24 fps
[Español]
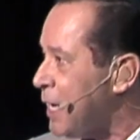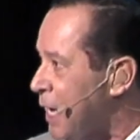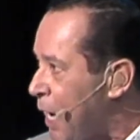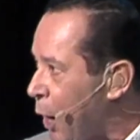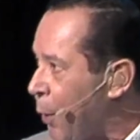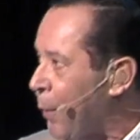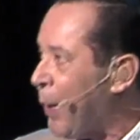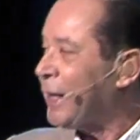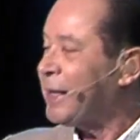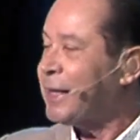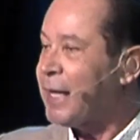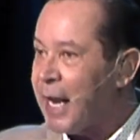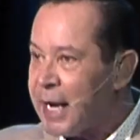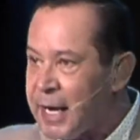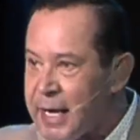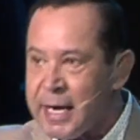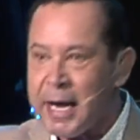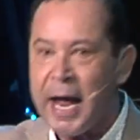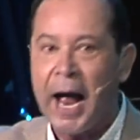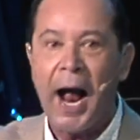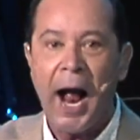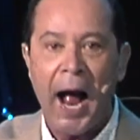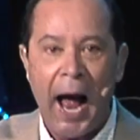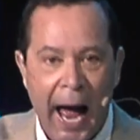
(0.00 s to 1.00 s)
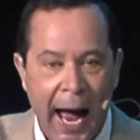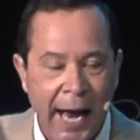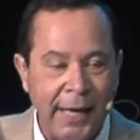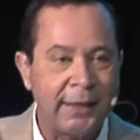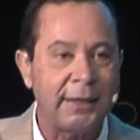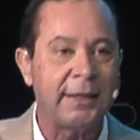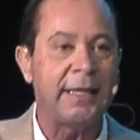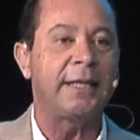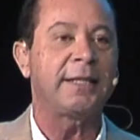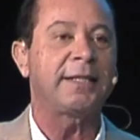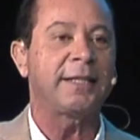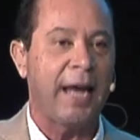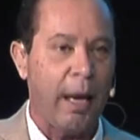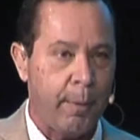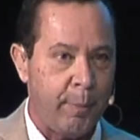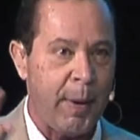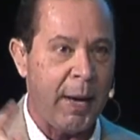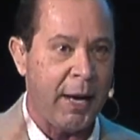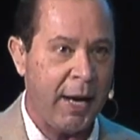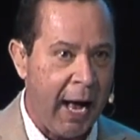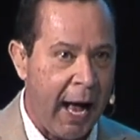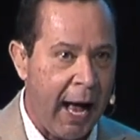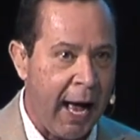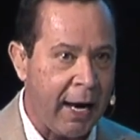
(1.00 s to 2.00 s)
y Eva tenían antes que
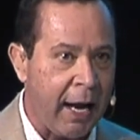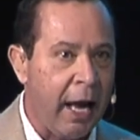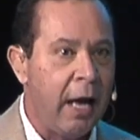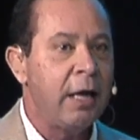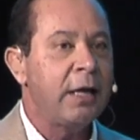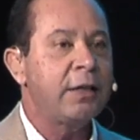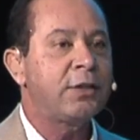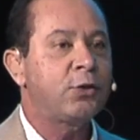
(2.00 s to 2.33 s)
pecar.